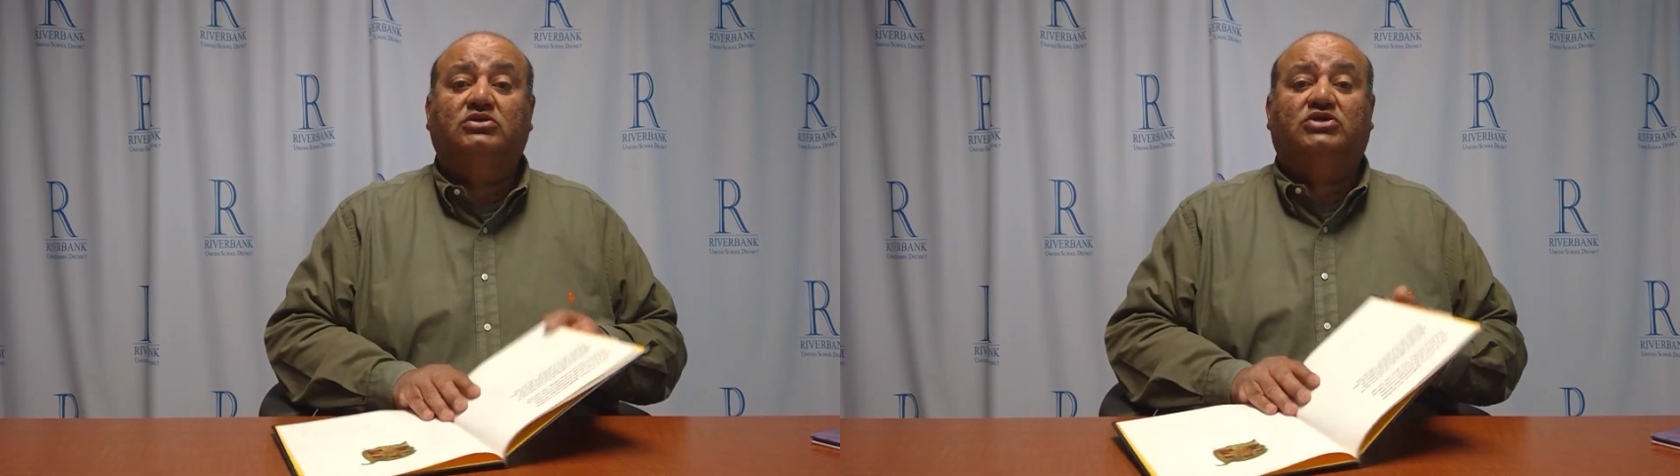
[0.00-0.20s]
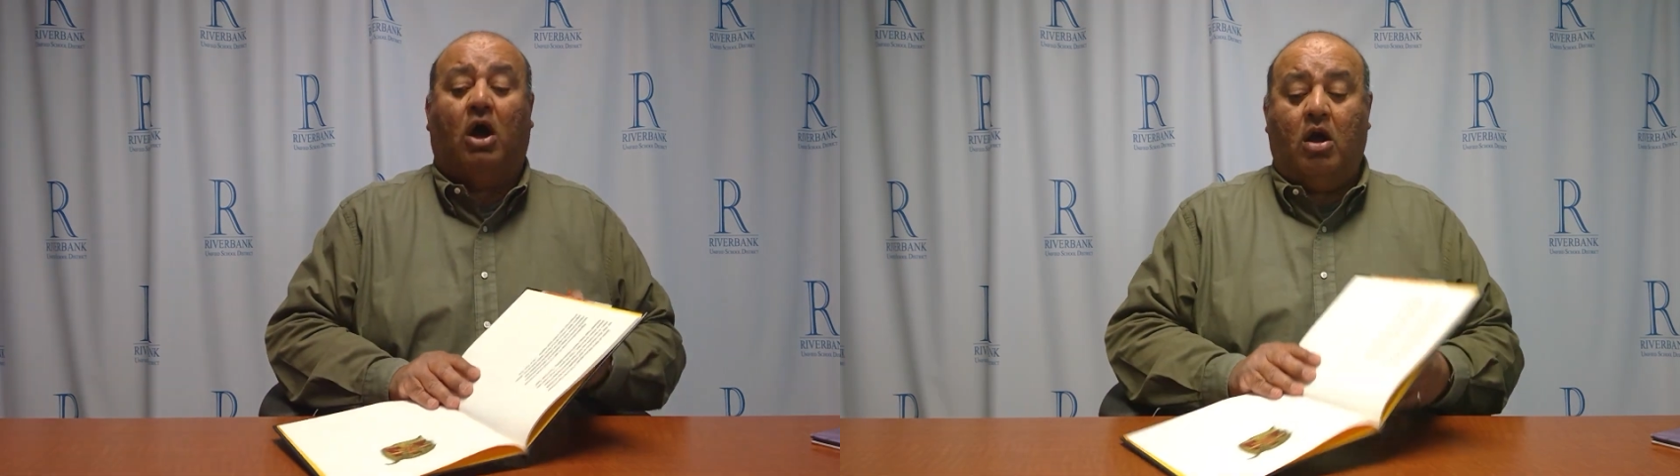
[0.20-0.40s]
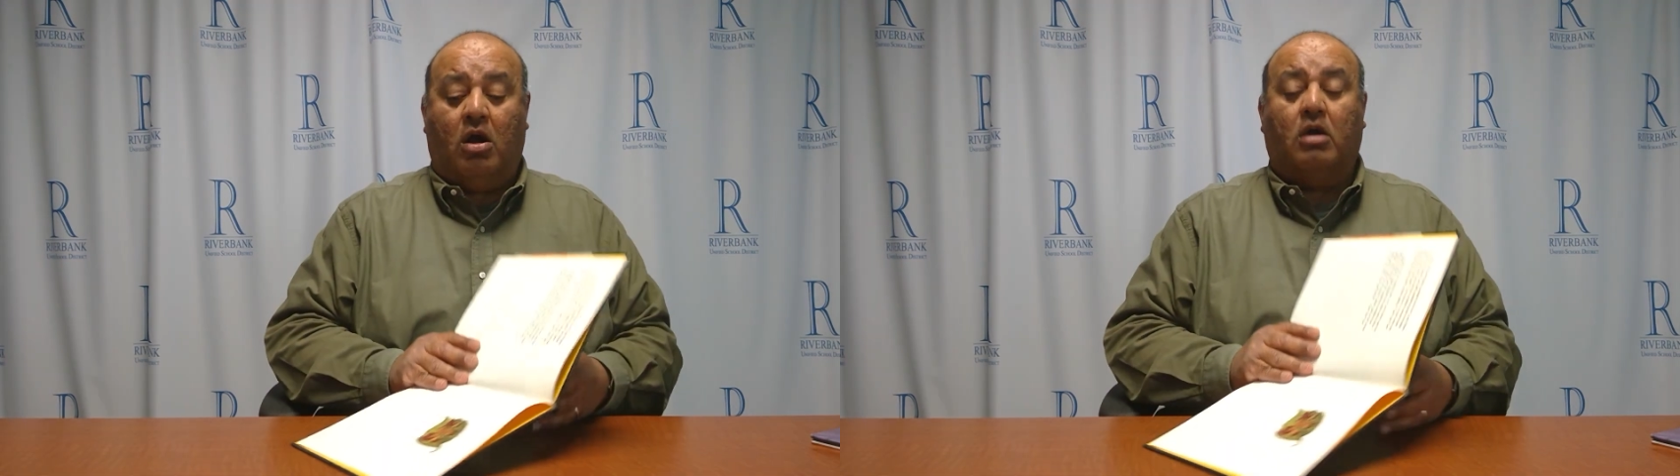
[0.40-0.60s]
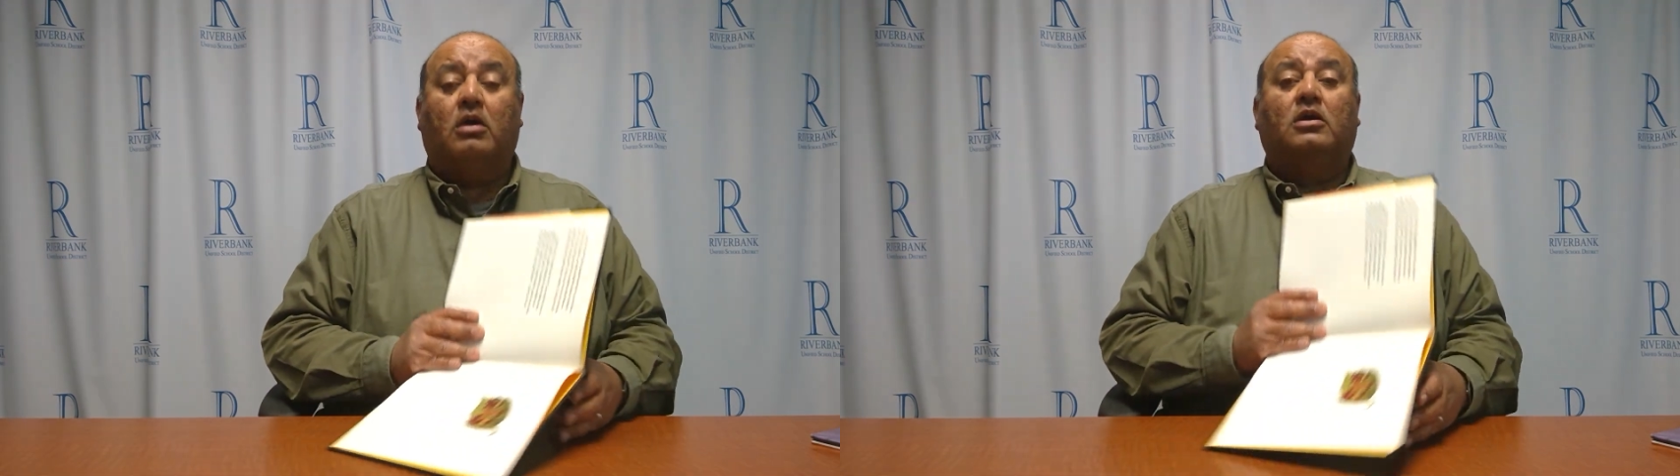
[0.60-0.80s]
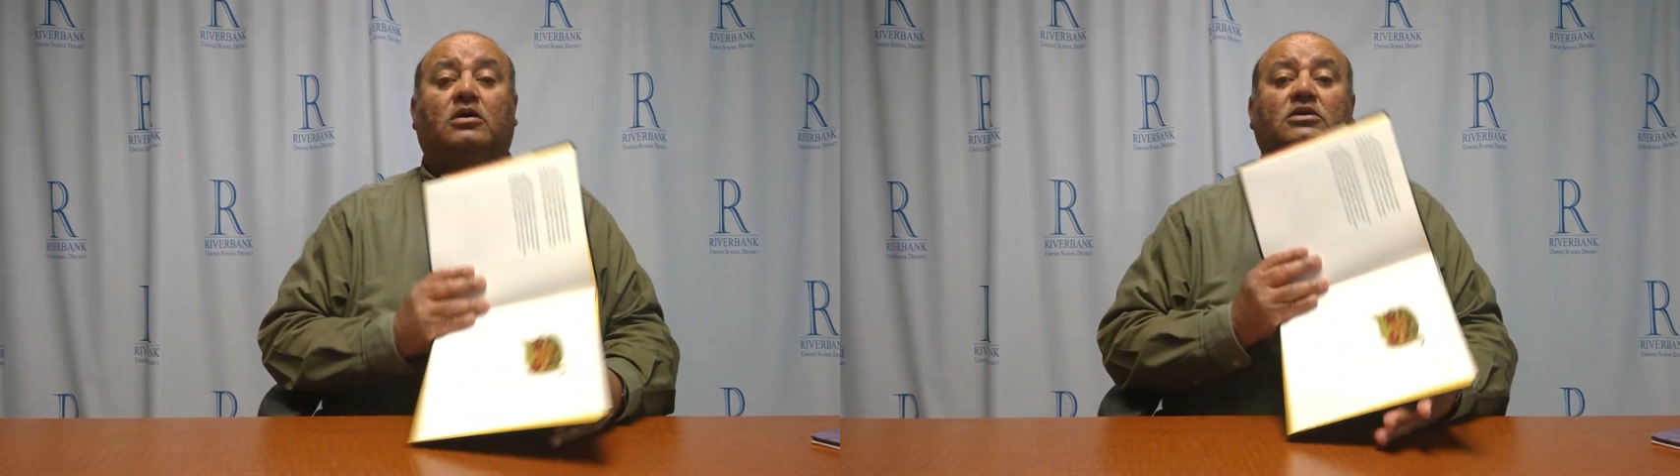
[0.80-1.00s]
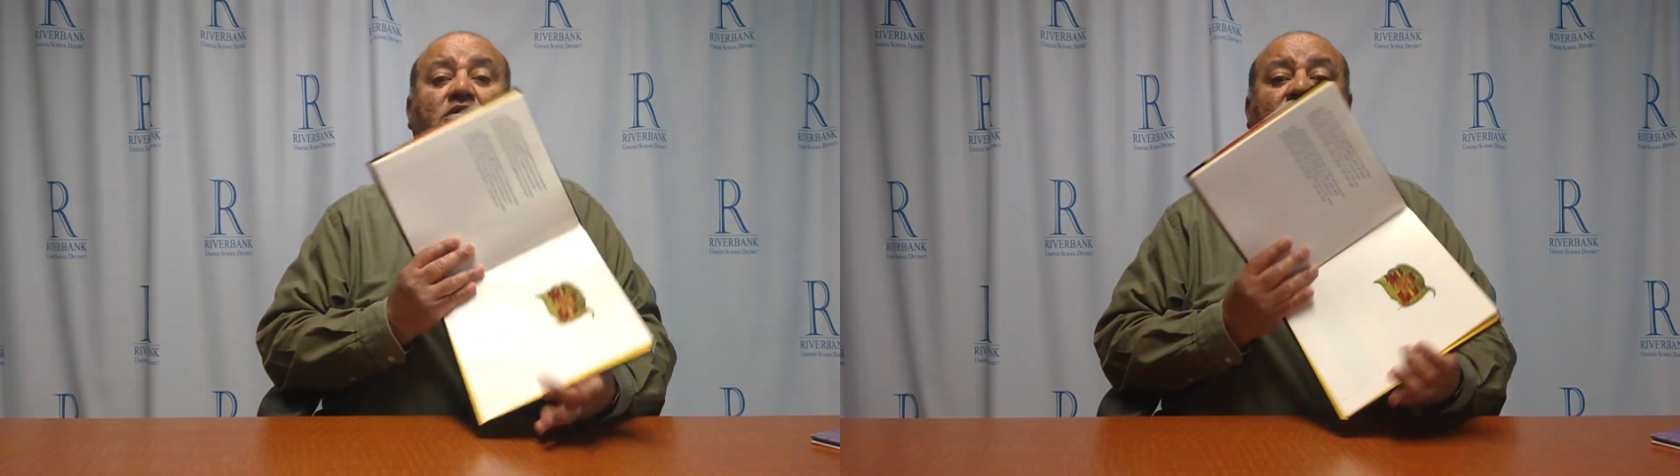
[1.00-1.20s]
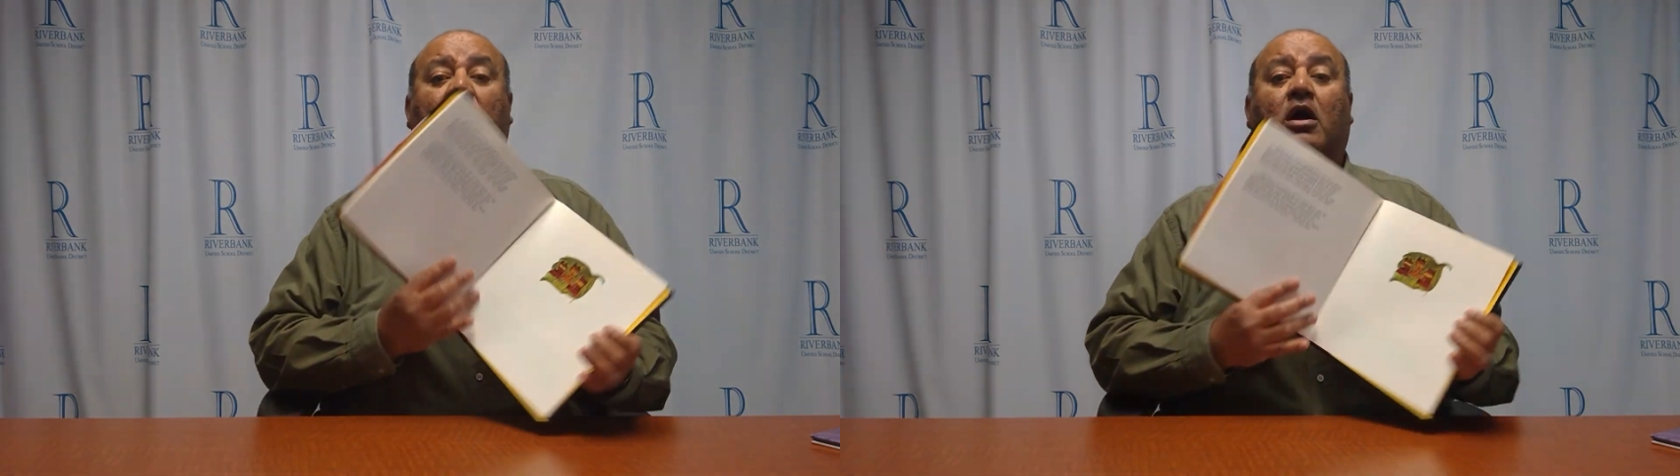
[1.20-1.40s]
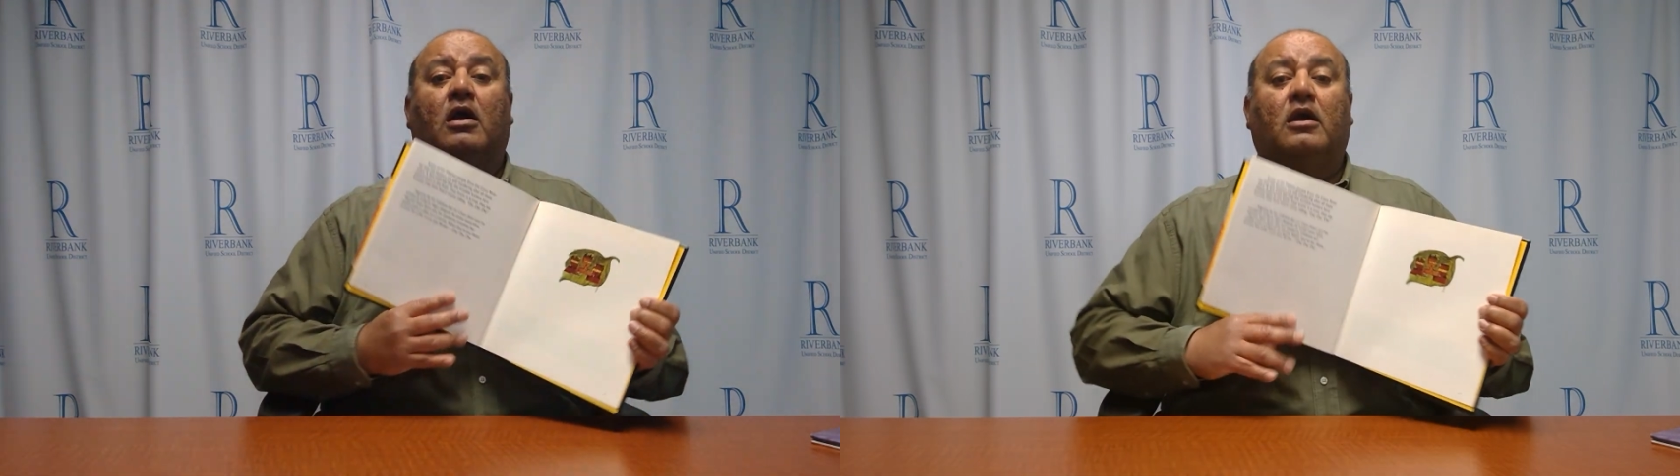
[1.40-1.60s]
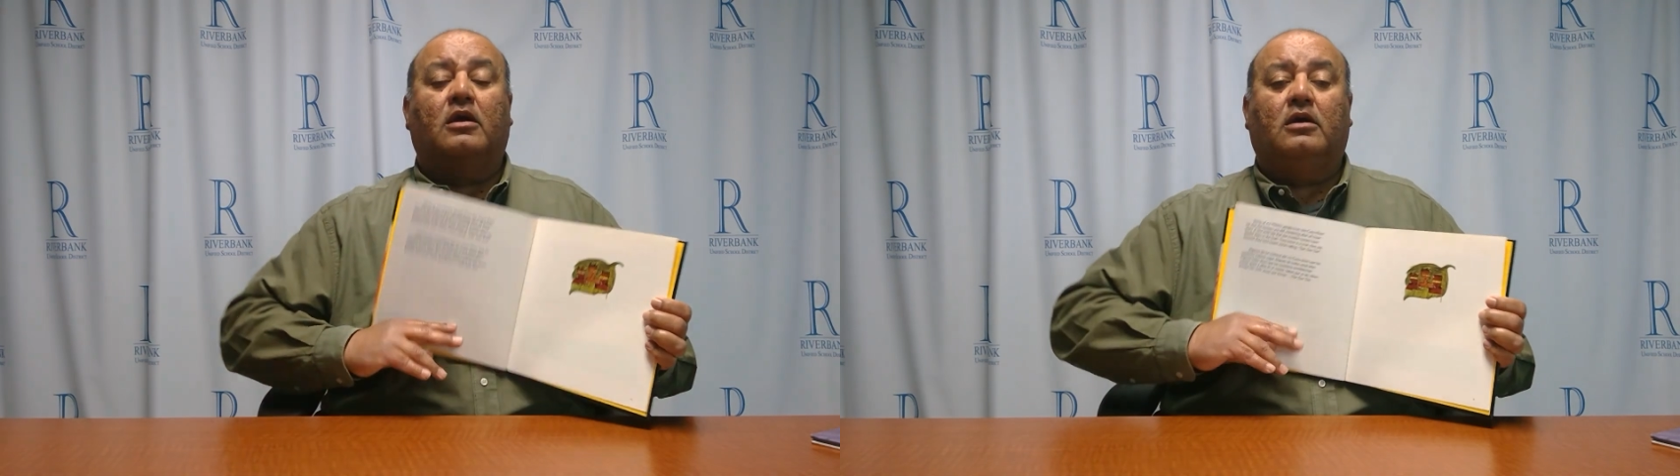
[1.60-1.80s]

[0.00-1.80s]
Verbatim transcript: Dar, dar.